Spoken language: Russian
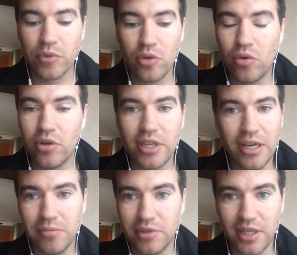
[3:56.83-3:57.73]
Но
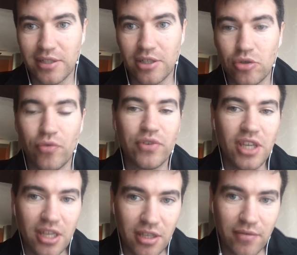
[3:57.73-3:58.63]
я так скажу, в
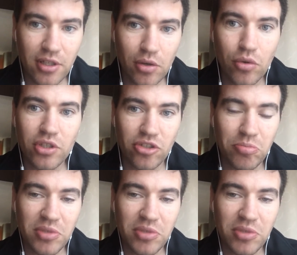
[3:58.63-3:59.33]
Кении вы находитесь